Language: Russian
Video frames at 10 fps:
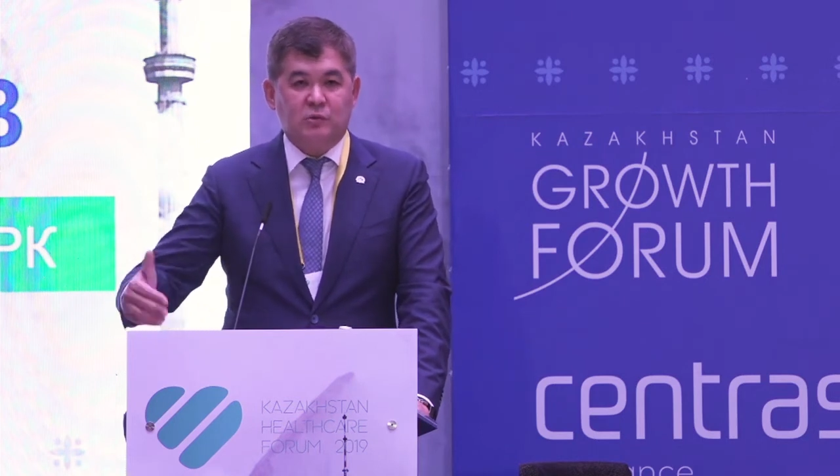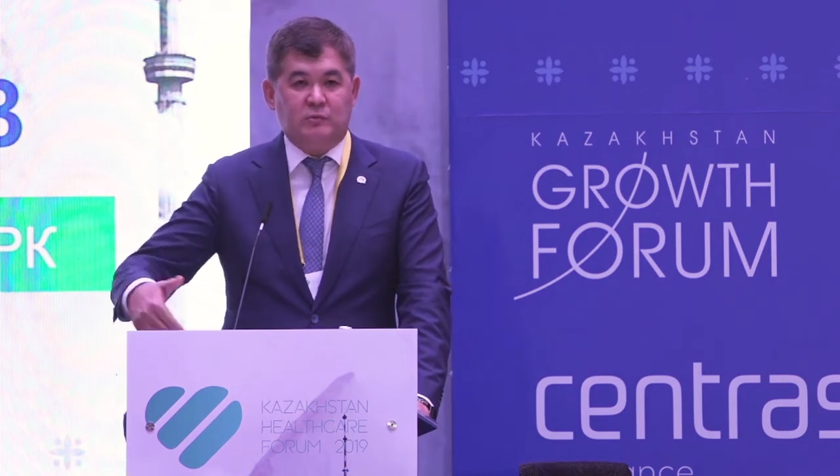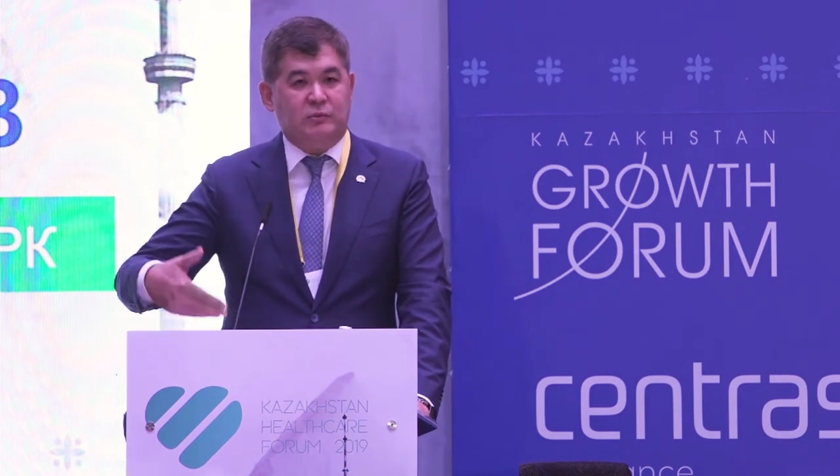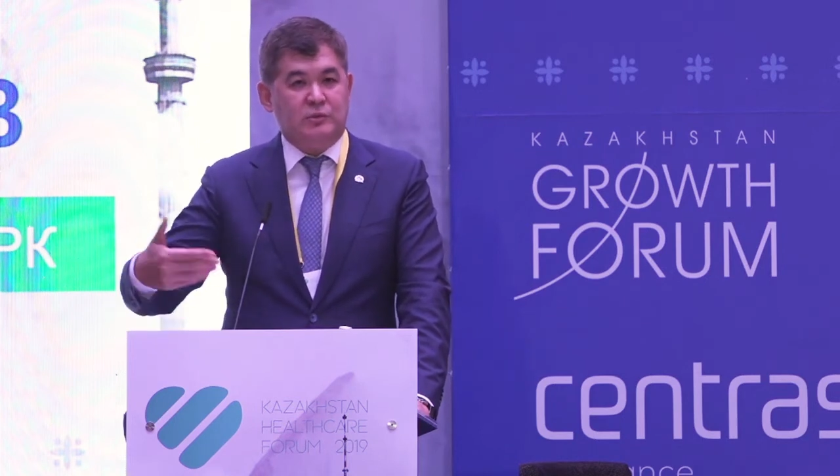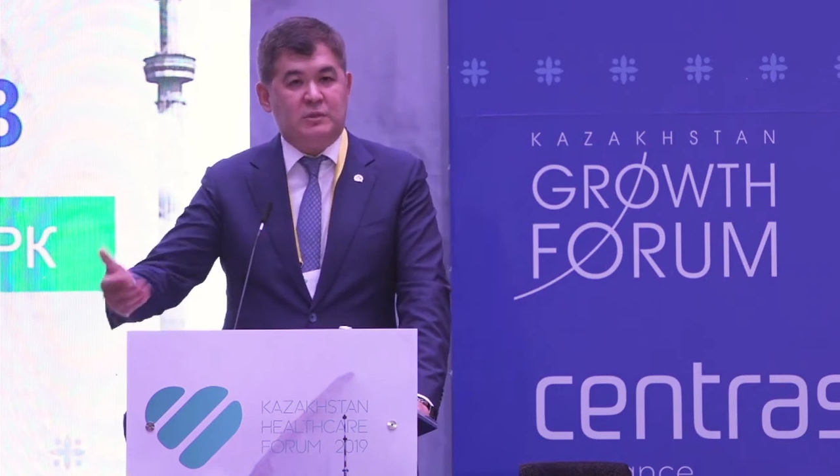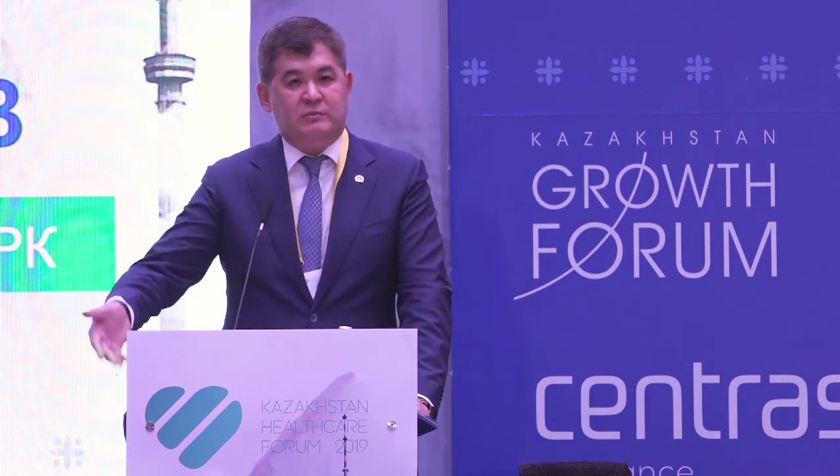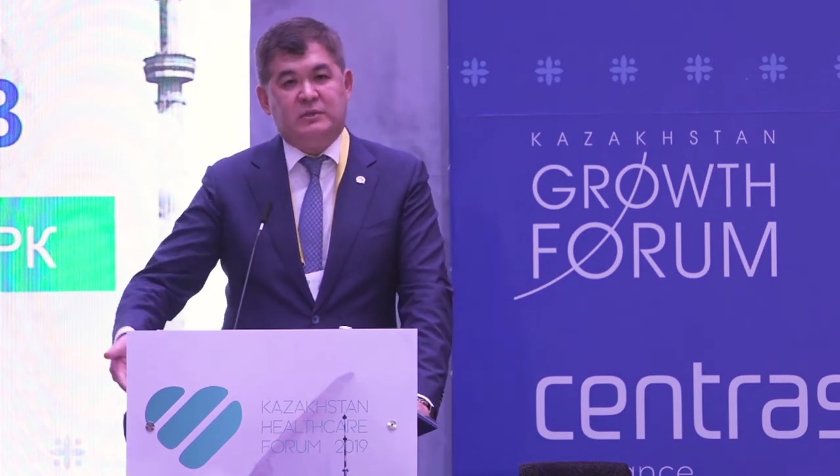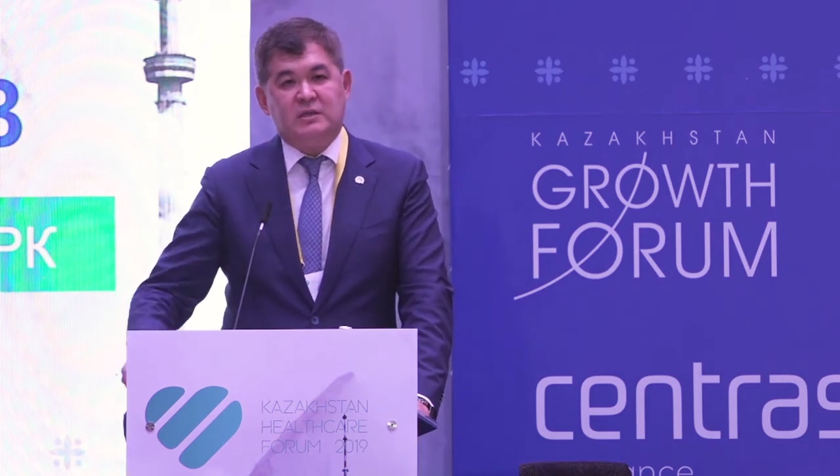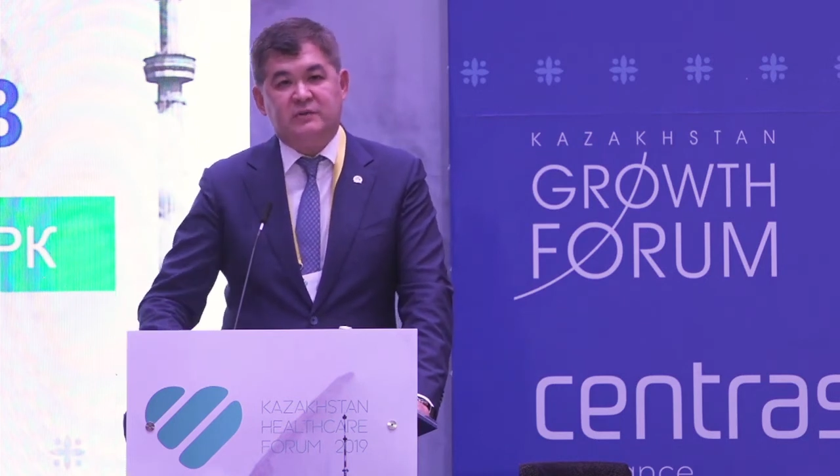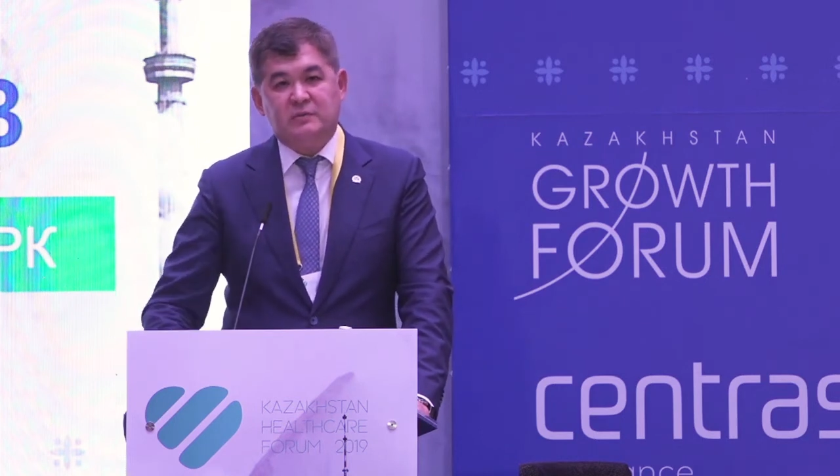он просто
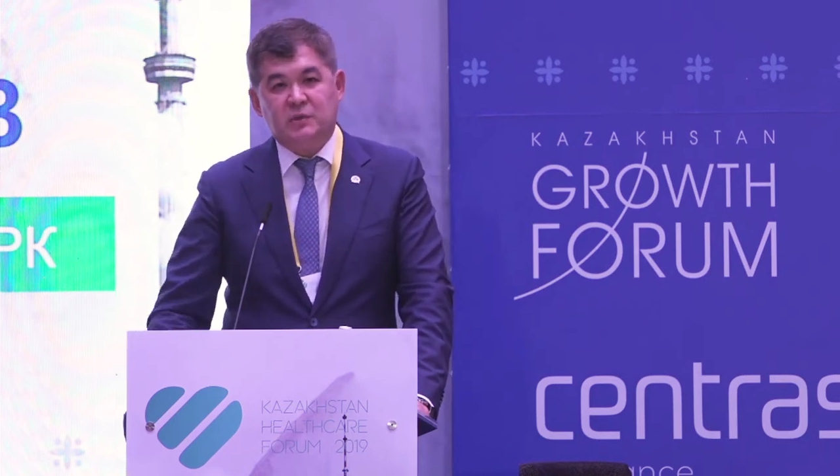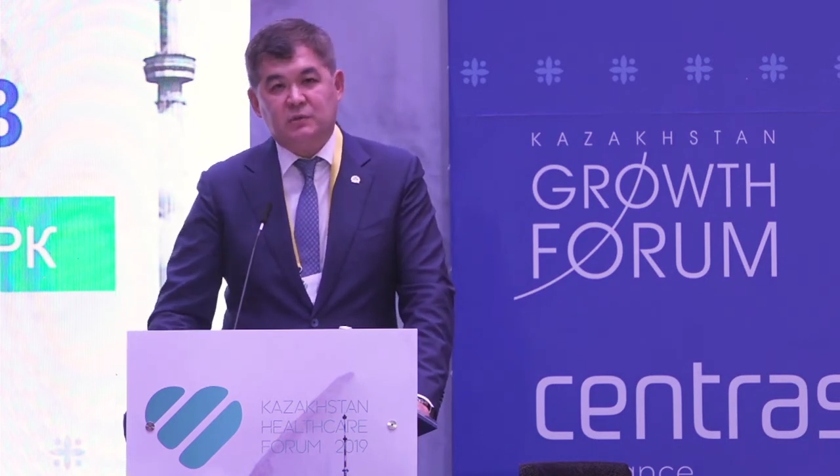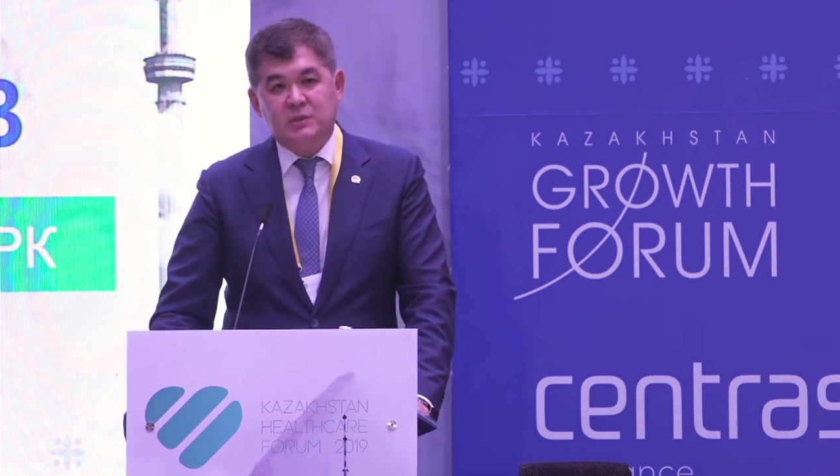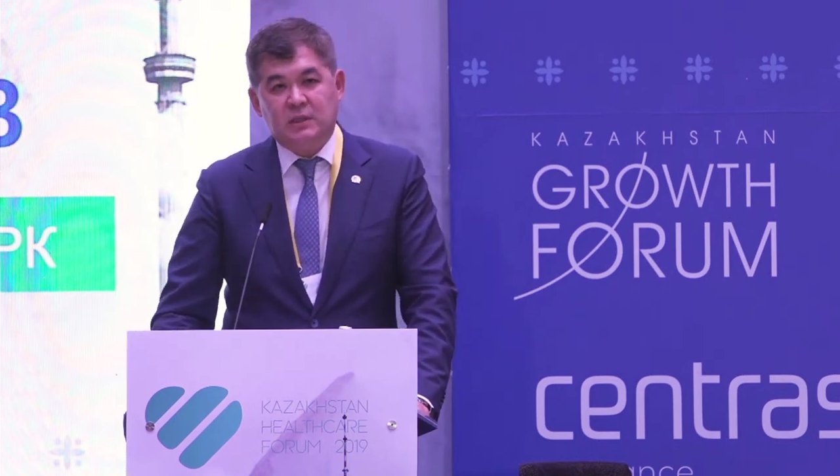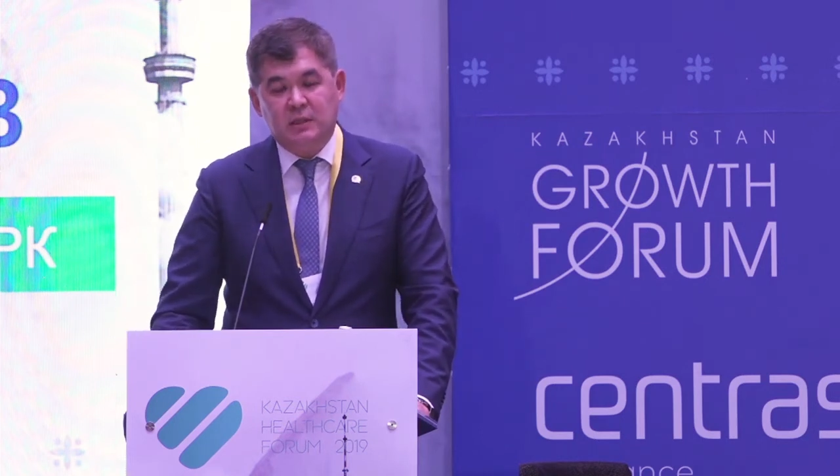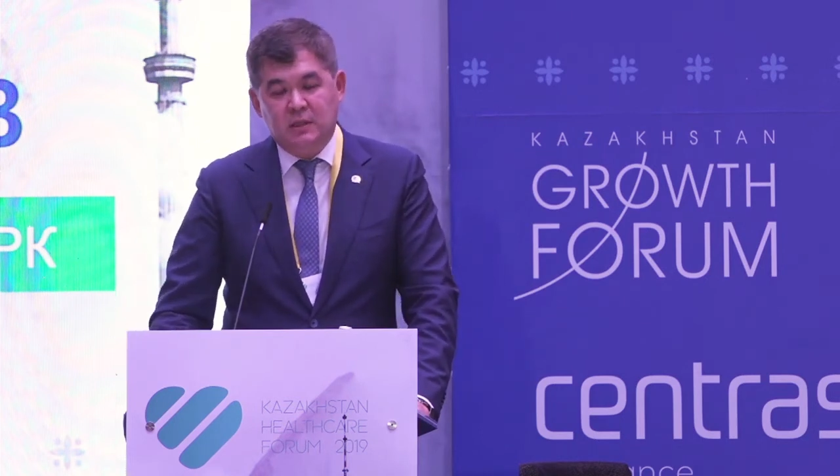трансформируется.